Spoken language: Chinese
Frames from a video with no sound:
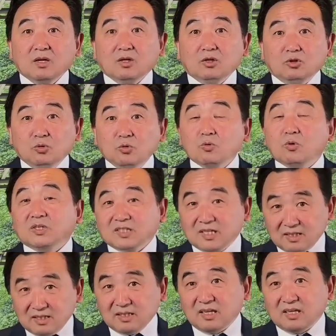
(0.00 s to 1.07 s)
如果
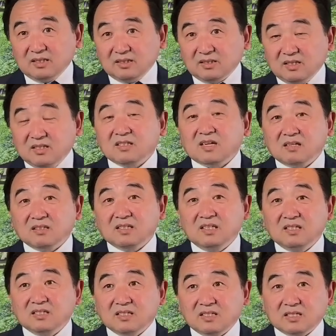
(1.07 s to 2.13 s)
真的德桑迪
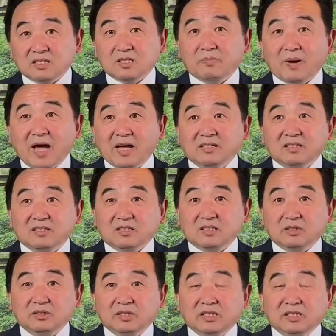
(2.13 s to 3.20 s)
斯的失败
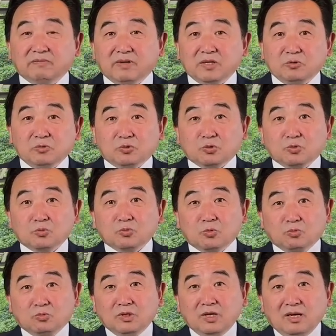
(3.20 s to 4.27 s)
是因为与中
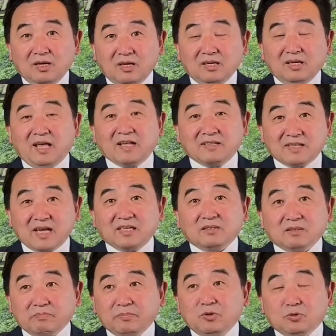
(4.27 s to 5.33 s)
共连在
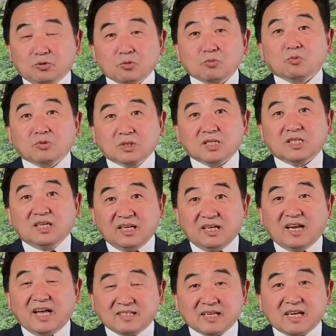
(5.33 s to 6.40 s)
与中共势力
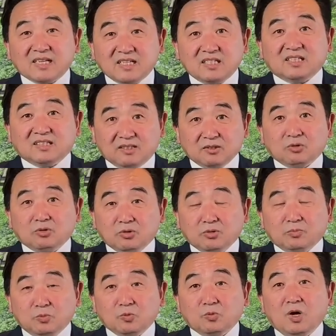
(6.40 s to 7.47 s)
连在一起的俱乐
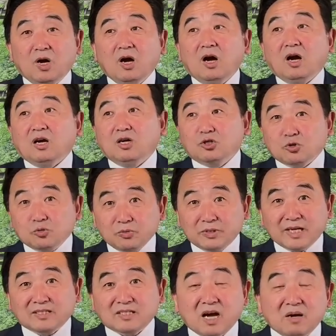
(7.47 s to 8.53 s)
部而出
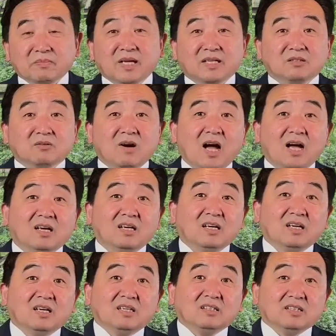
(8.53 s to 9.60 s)
现场面的话。
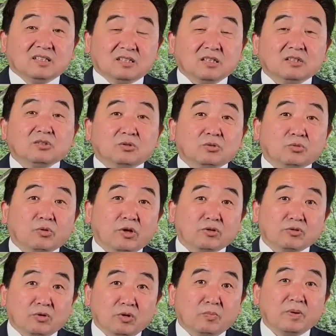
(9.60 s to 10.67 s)
那这就是对
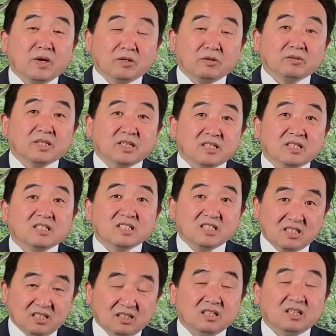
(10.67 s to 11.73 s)
所有朋友的一个
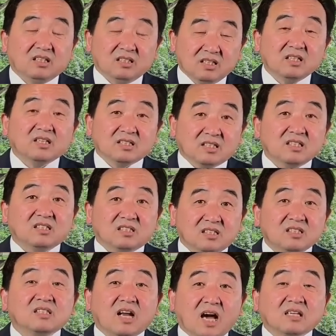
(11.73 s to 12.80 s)
启迪，一个启
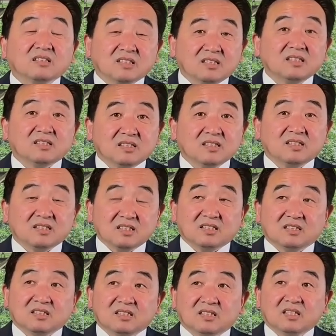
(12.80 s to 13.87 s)
示了，真的是个启
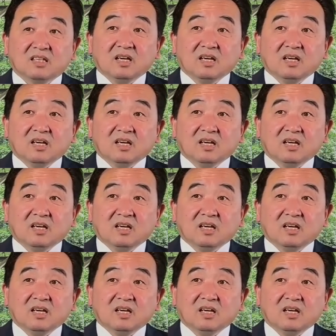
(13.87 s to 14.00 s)
示。